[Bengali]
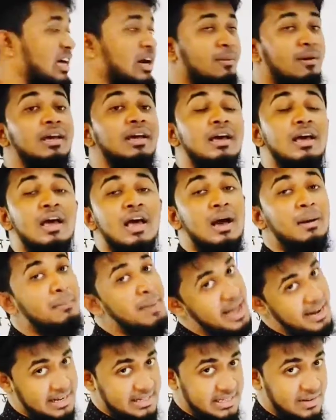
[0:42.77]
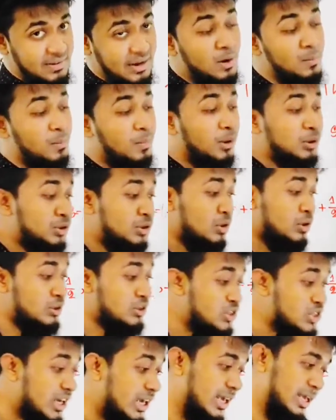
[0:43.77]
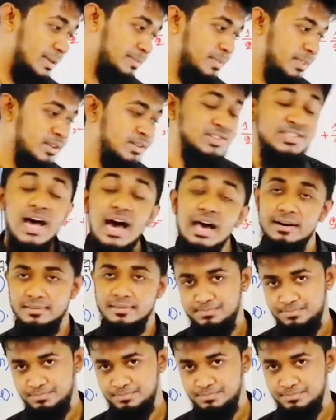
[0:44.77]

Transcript: দিকে মানে মাইনাস সাপ এখন প্রশ্ন হচ্ছে স্যার